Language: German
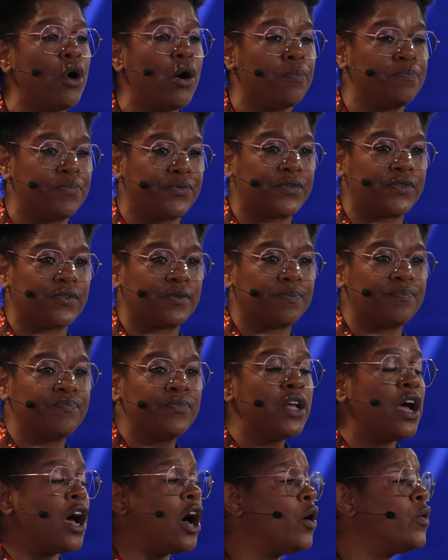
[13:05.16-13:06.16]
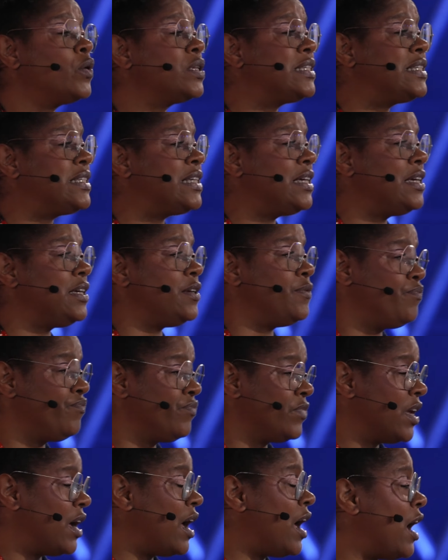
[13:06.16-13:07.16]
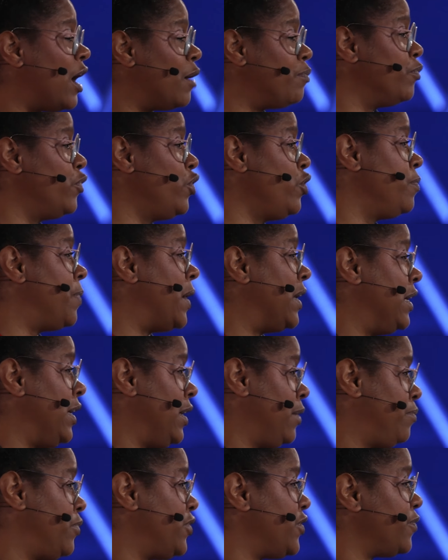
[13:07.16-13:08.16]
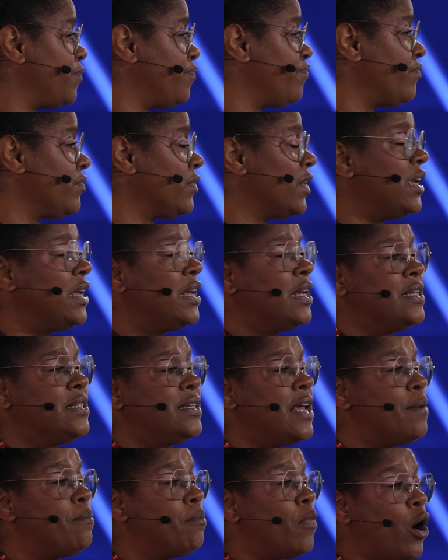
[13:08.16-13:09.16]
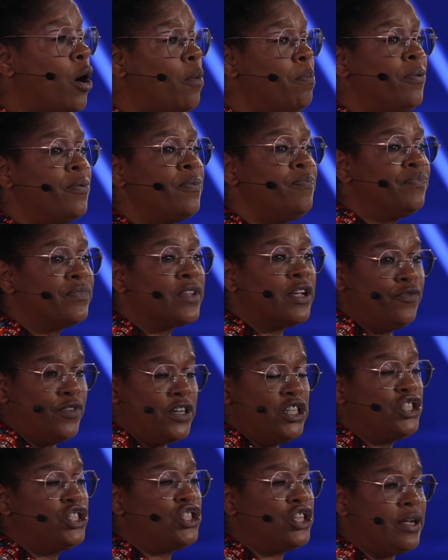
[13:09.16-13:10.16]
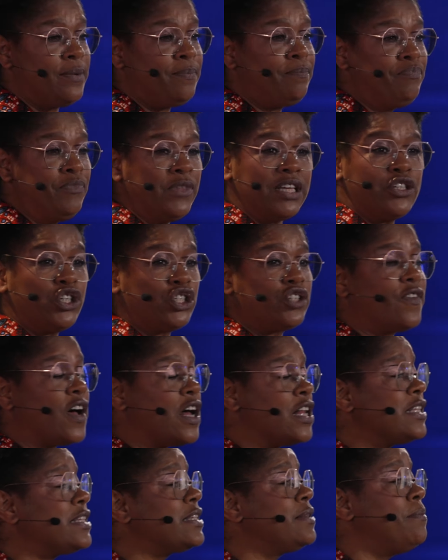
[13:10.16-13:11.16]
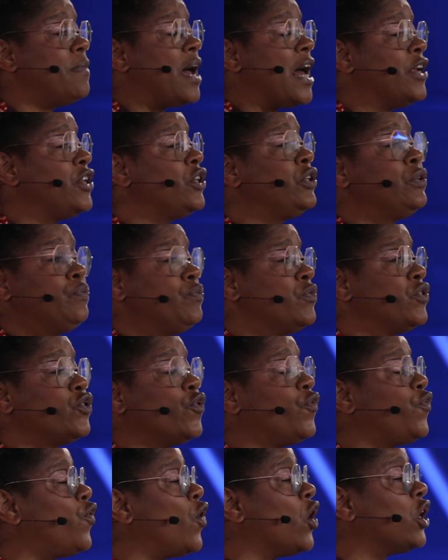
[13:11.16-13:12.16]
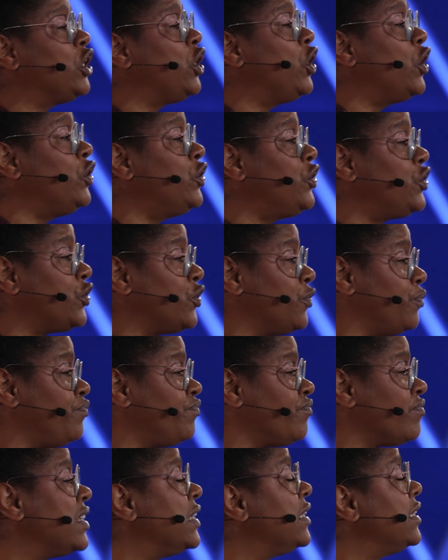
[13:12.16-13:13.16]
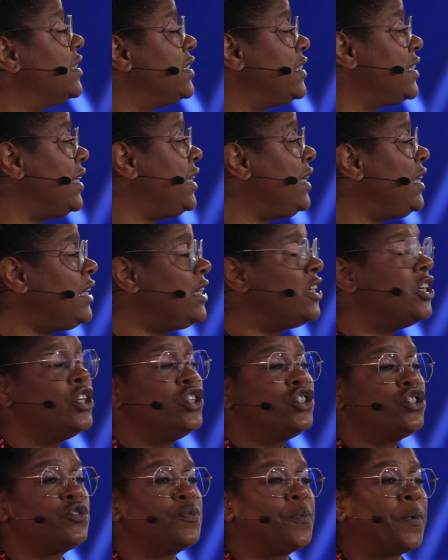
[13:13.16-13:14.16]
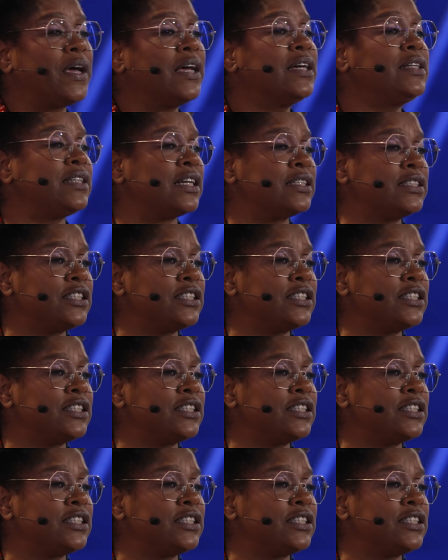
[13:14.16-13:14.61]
Mobs. Auch sie haben überlebt. Der Mob will Jim den schwarzen Mann sofort lynchen. Sie springt